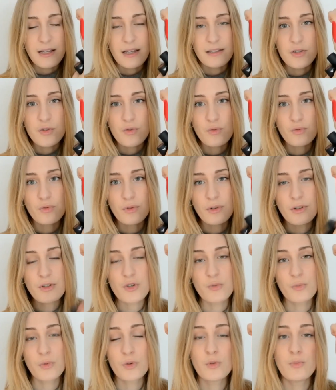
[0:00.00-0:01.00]
a des sous-tons qui
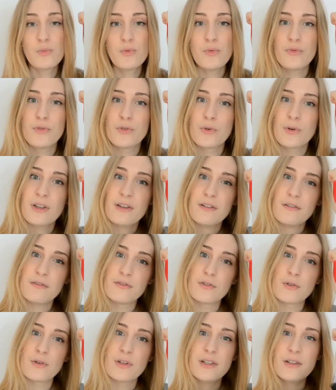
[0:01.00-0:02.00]
sont beaucoup plus violets,
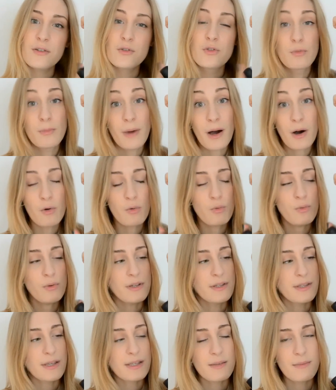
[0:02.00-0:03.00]
violines que marron.
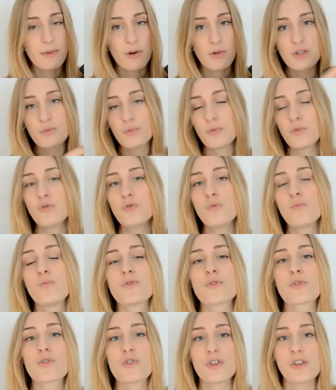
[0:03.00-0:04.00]
Et ça, ça m'arrangeait beaucoup
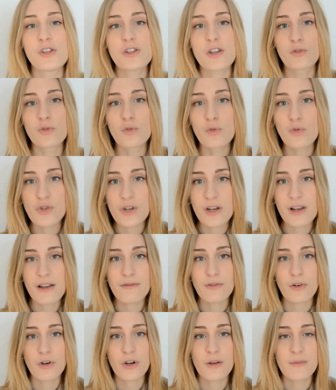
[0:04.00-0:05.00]
puisque j'ai déjà deux rouges à
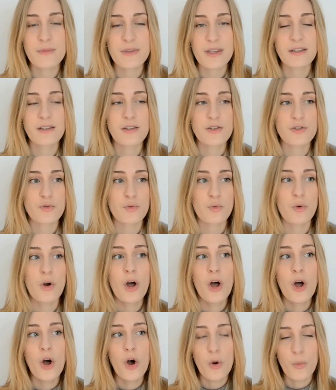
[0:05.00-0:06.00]
lèvres comme ça qui sont
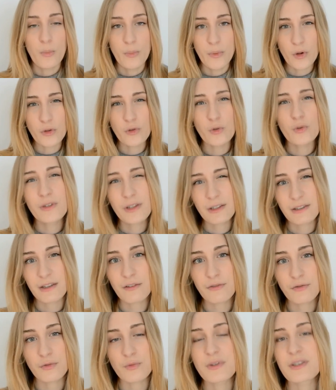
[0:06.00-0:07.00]
bordeaux très
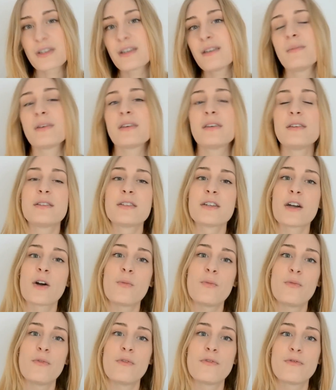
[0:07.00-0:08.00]
très foncés, mais qui tirent
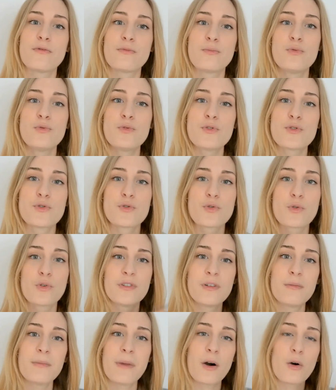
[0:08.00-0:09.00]
plus du
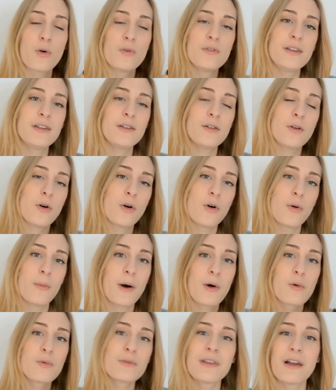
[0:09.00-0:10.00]
côté marronné, euh,
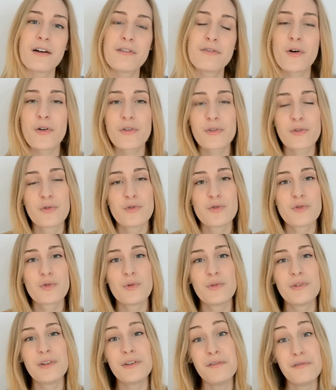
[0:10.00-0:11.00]
marron de la force que du
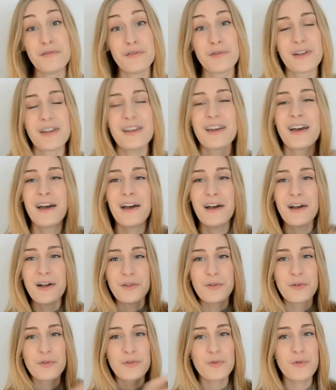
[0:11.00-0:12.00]
côté violet.
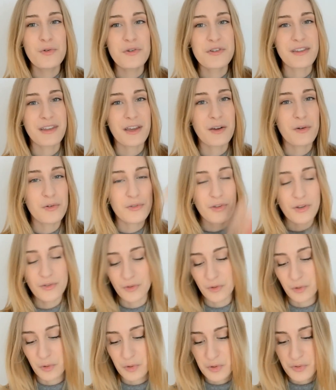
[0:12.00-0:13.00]
Donc du coup, j'étais très contente de
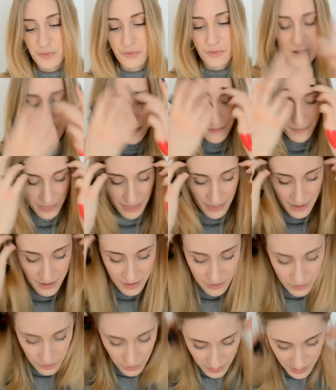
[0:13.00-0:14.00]
le recevoir.
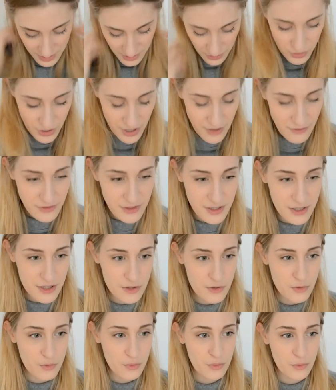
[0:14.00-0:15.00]
Donc c'est des rouges à lèvres qui
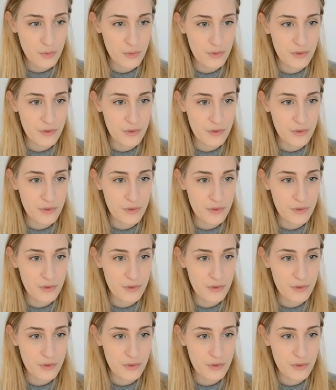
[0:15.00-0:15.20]
sont